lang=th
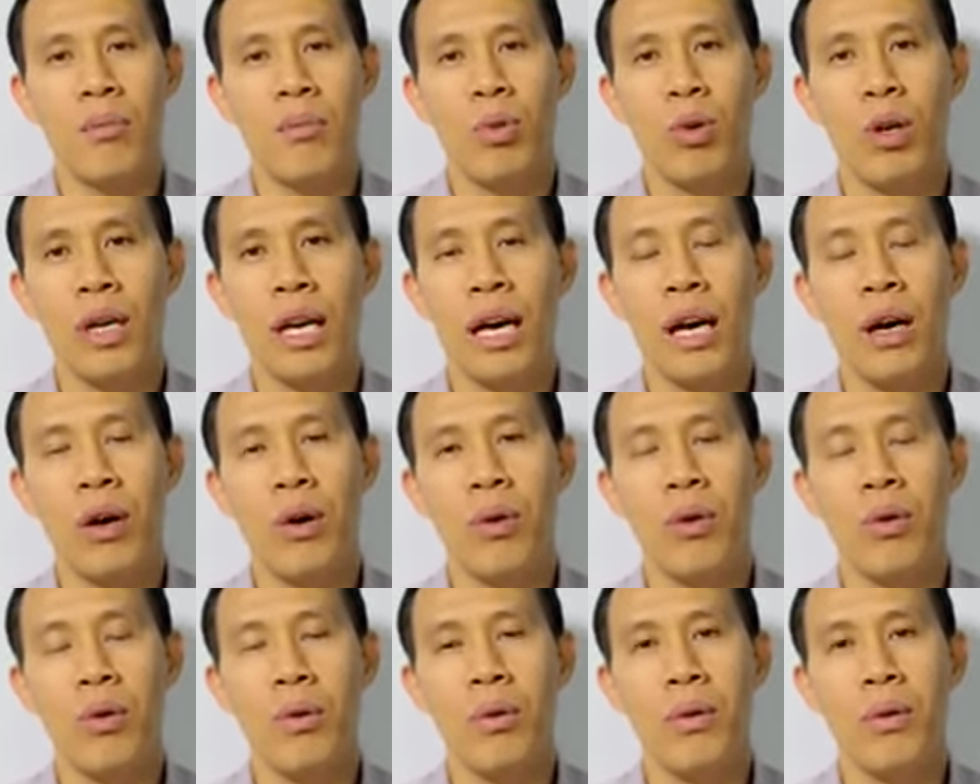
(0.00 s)
พวกเขา
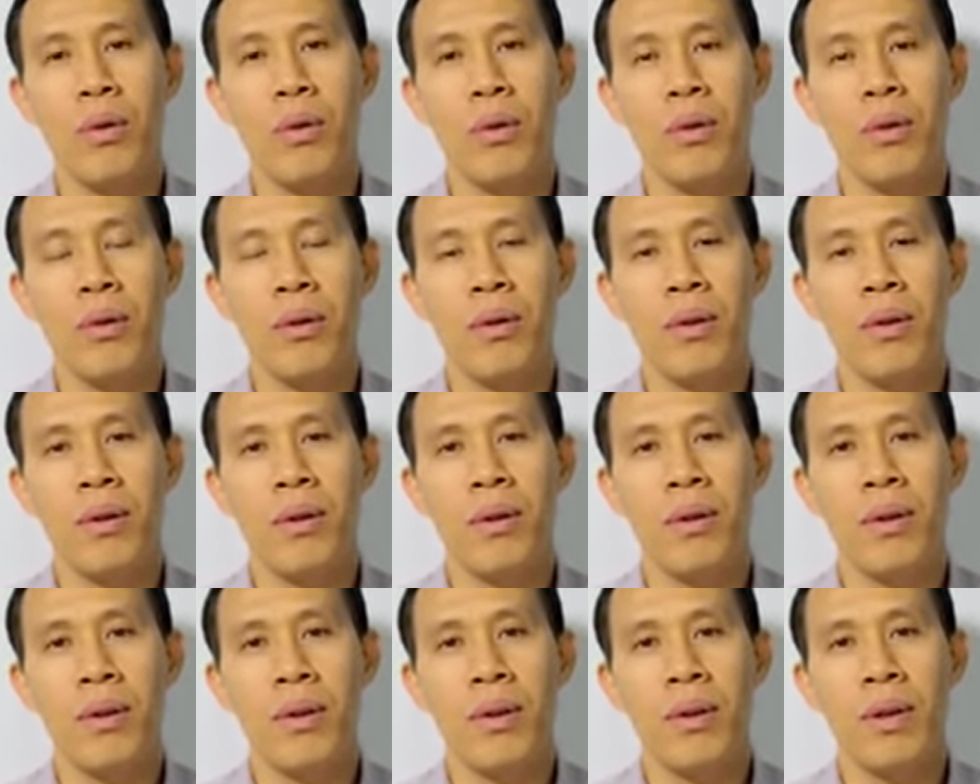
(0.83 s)

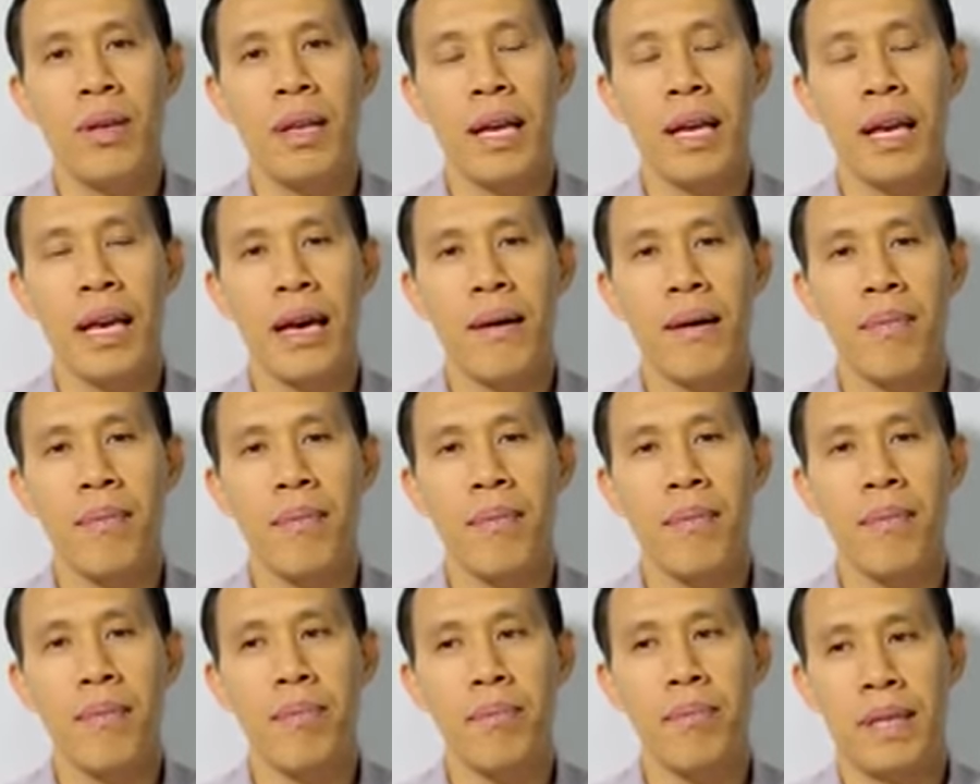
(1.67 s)
นะครับ
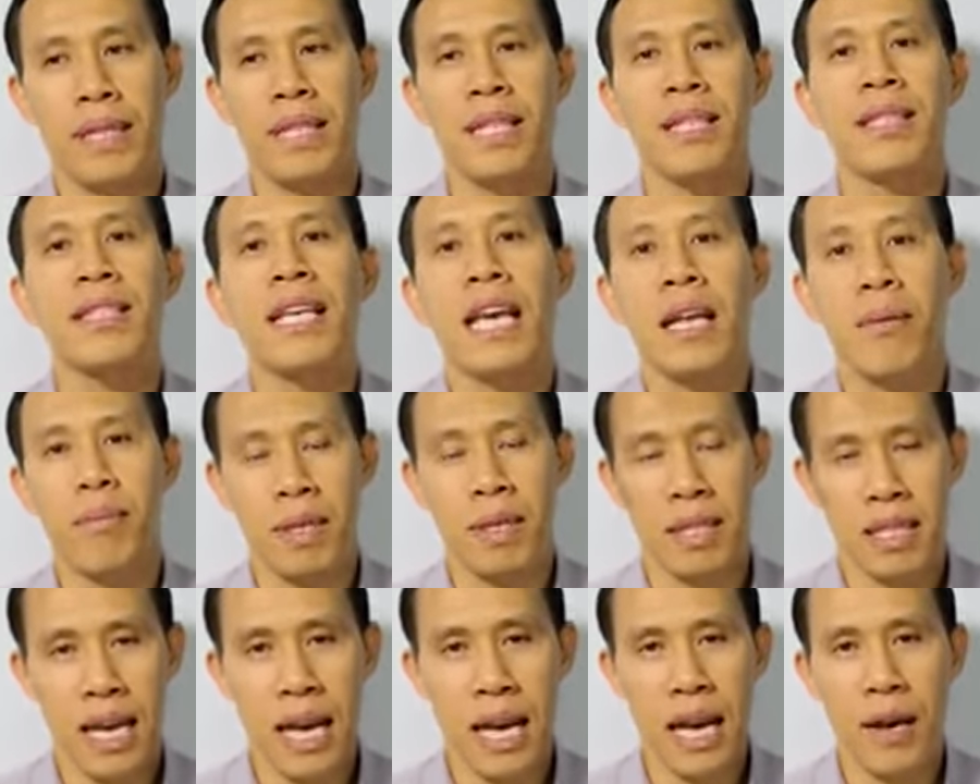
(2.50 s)
ปฏิเสธ
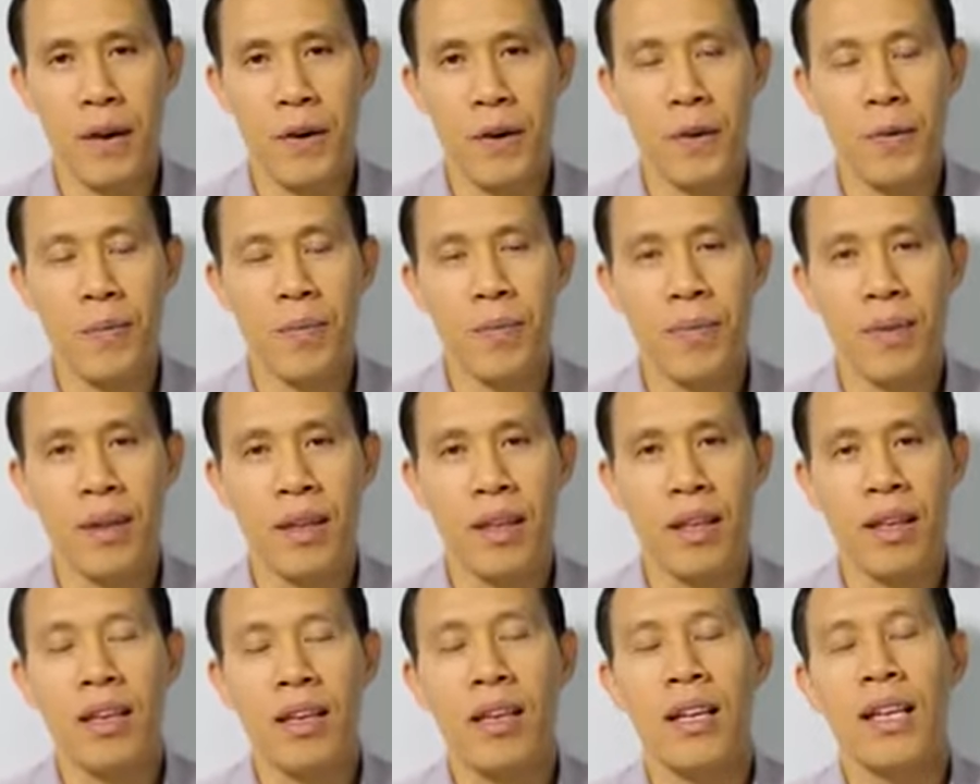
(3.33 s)
พระเจ้า
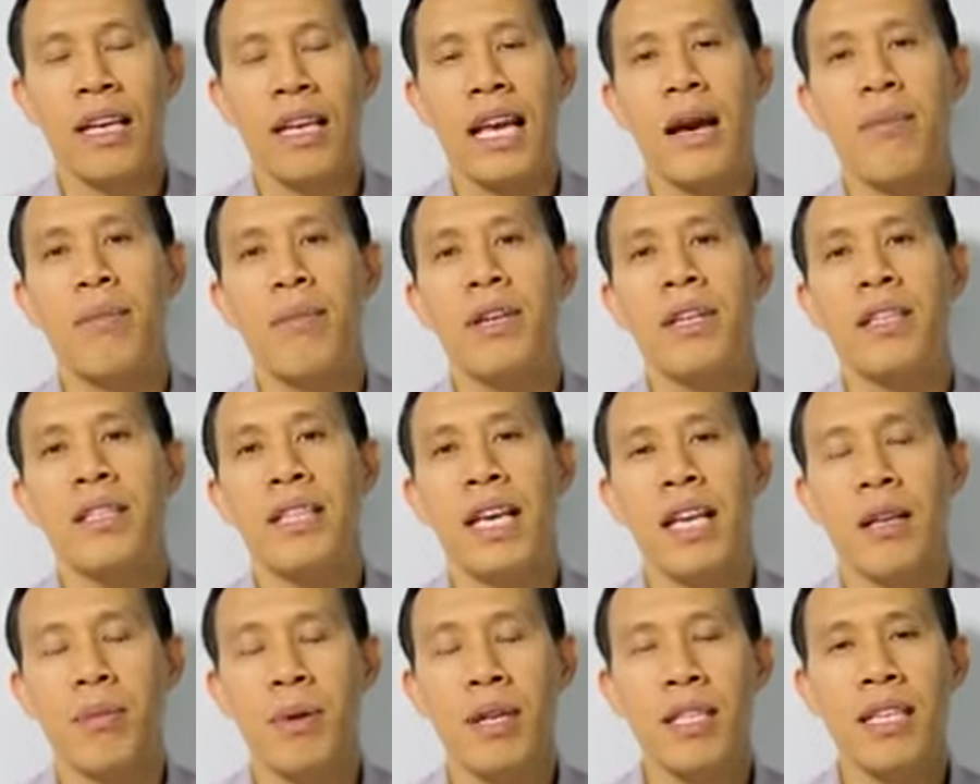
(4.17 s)
การปฏิเส
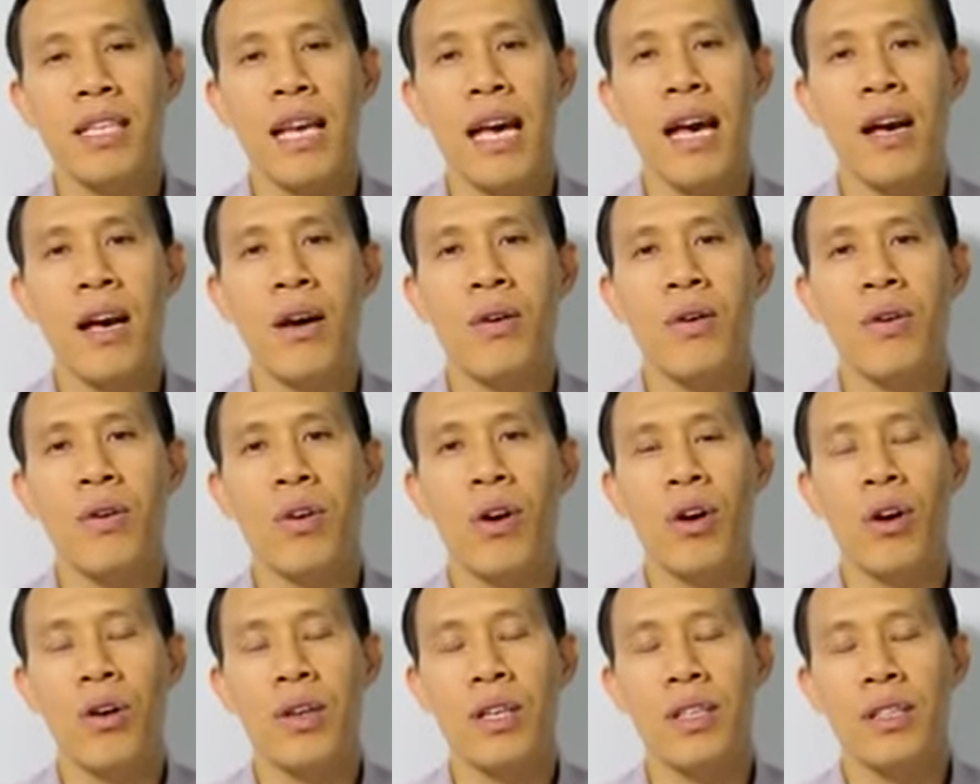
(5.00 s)
ธพระเจ้า
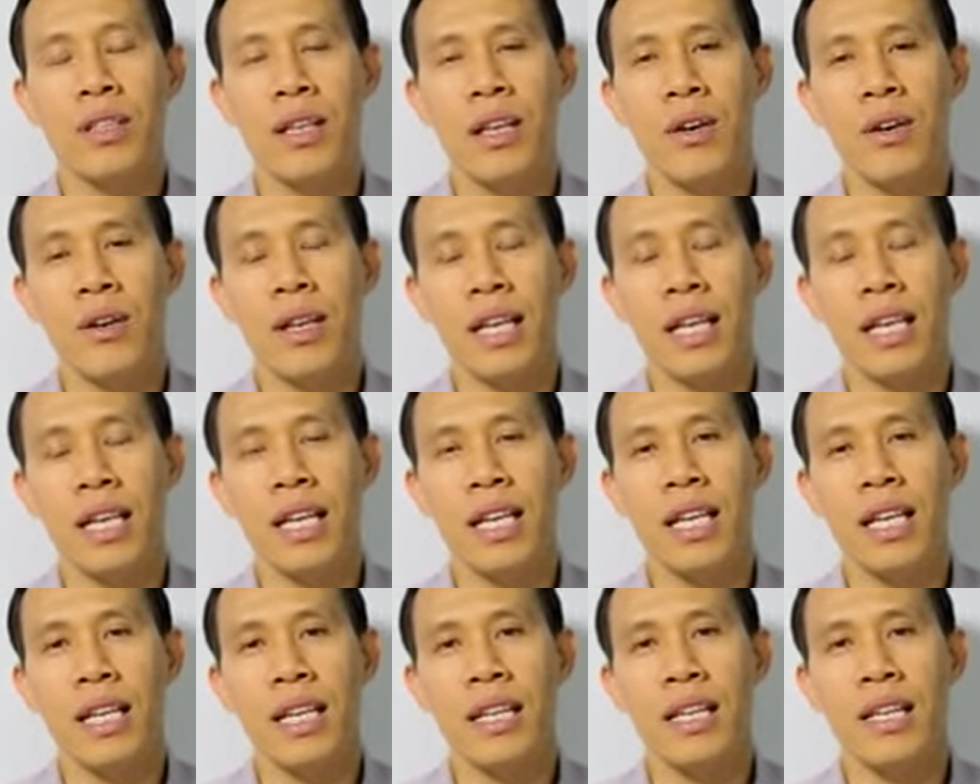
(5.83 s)
ของอิสราเอลนี้
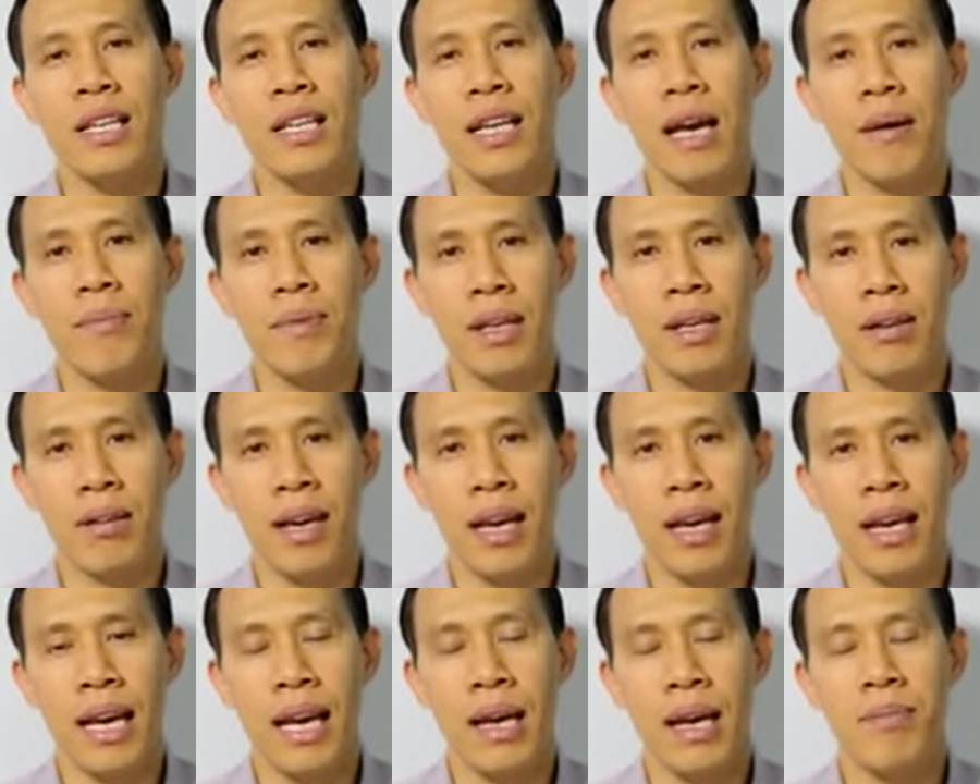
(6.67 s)
ทำอย่าง
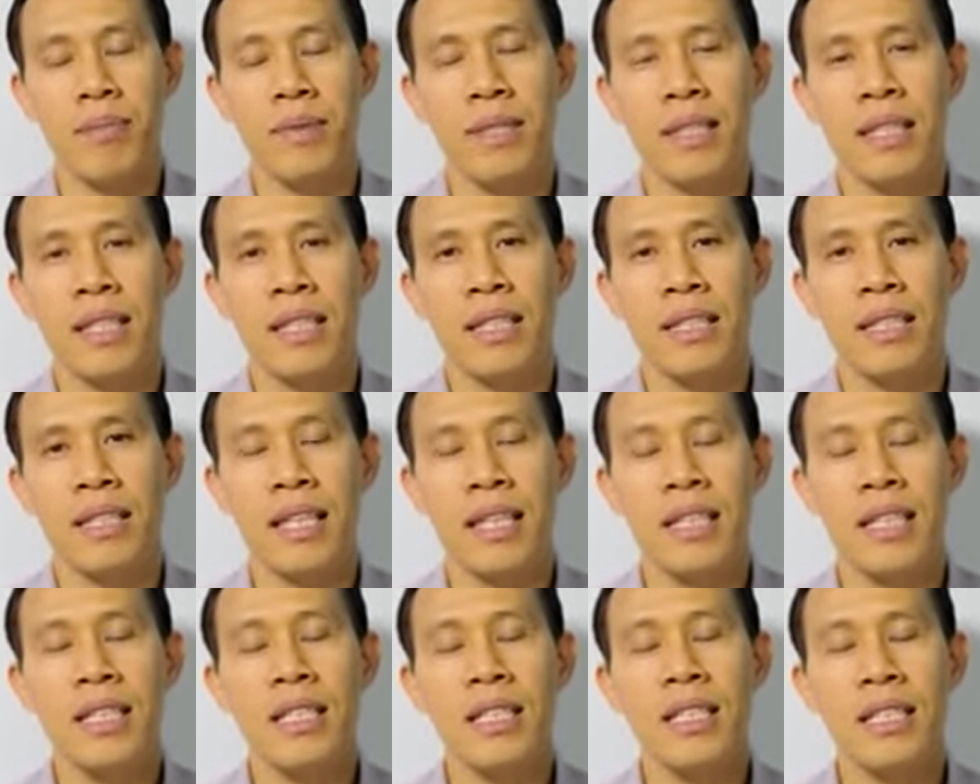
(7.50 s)
ไรครับ
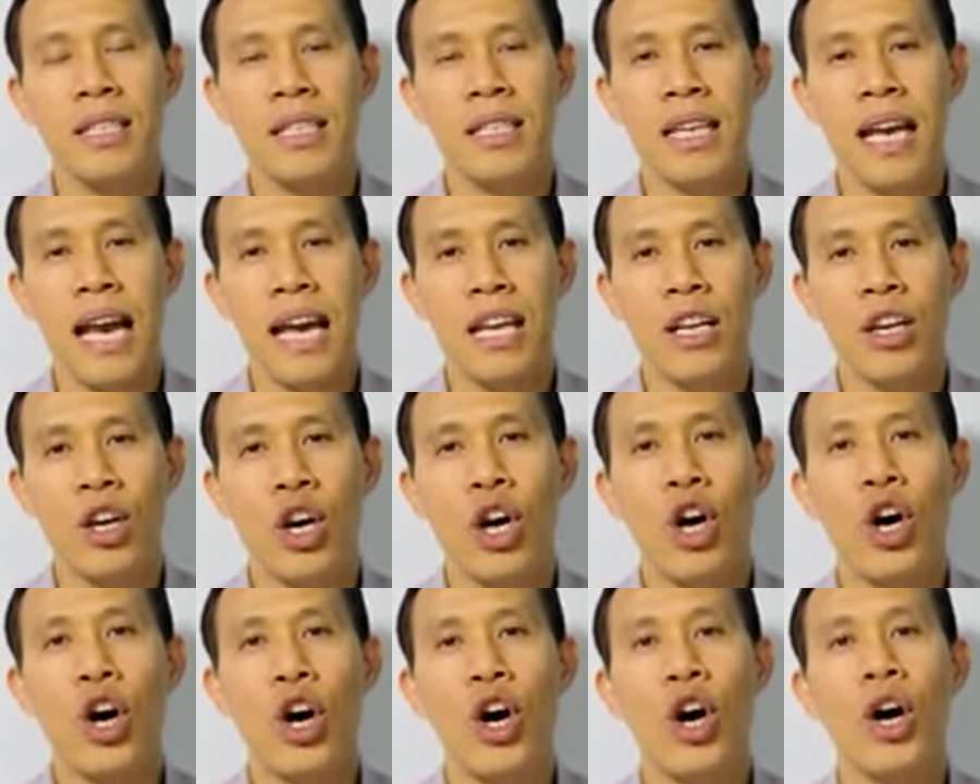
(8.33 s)
นั่นก็คือการ
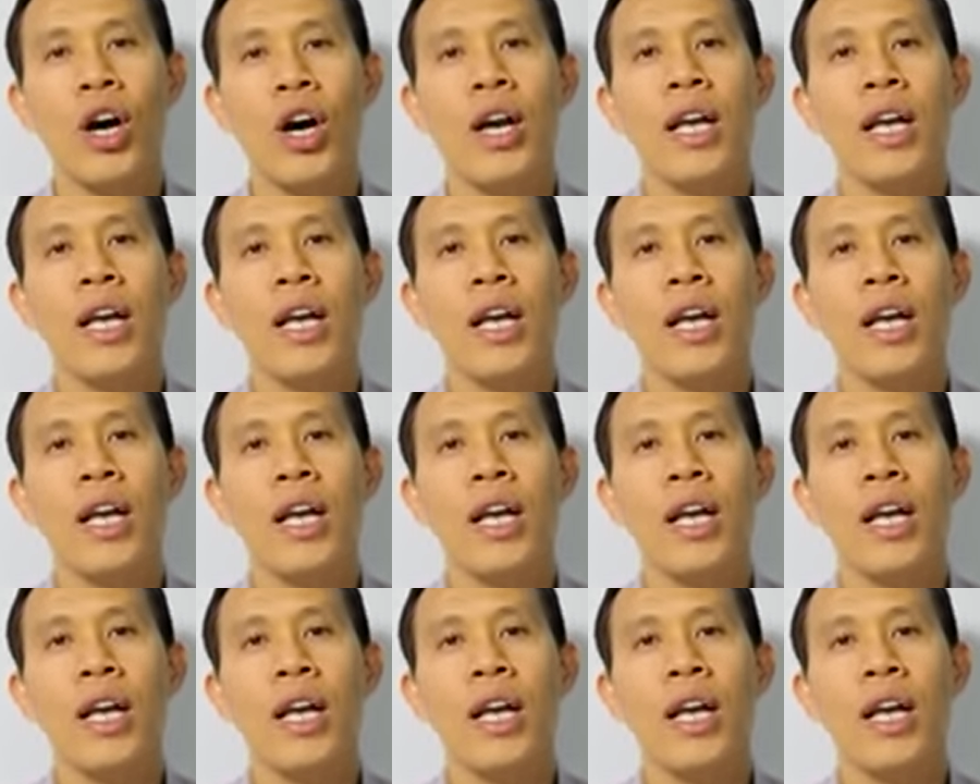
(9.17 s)
ขอ